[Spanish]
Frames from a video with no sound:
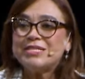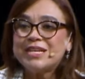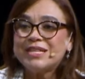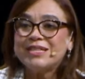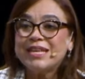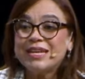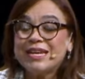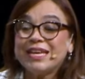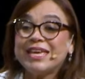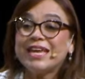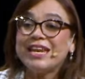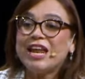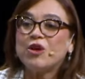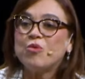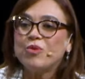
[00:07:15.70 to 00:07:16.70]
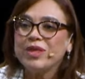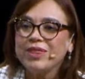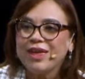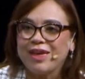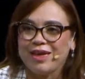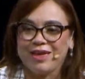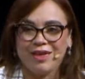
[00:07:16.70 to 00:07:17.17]
ya tiene quien la
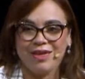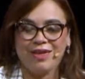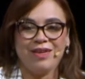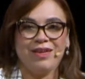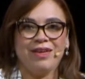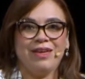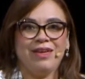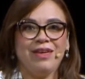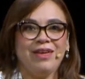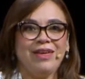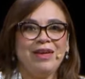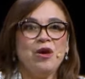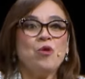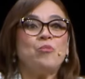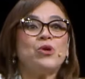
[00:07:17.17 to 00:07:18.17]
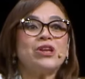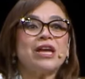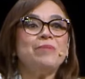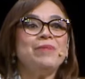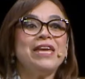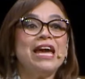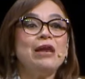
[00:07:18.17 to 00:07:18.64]
cuide. Porque
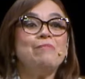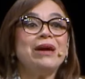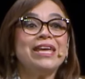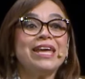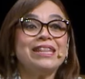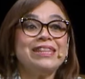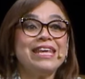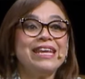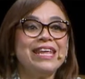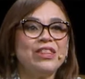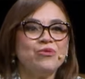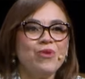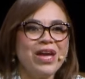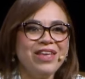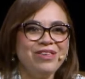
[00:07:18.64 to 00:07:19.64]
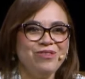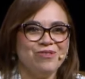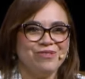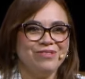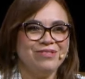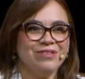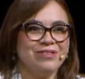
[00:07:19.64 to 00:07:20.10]
mi alma ya tiene
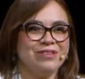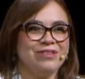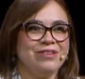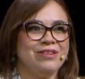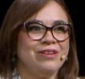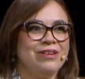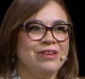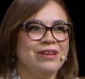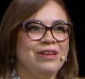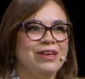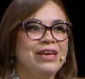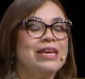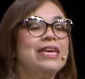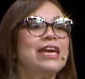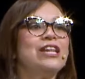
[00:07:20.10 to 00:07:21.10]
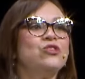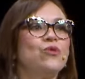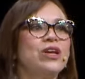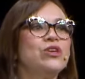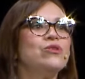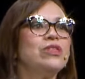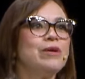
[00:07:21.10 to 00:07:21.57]
dueño. Y el
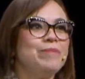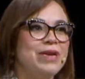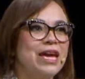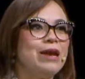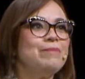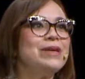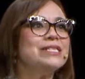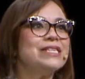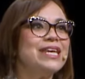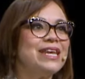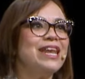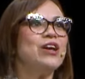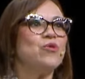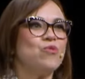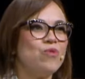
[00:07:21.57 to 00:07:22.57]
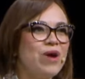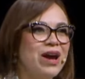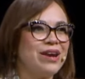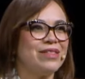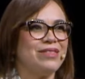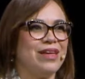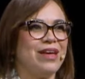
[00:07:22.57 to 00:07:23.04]
dueño de mi alma es quien la
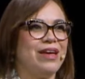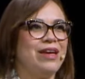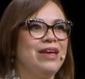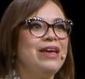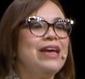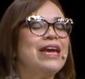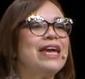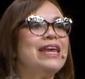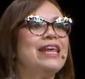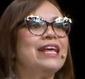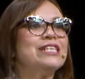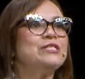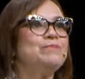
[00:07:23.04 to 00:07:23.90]
guarda. Él es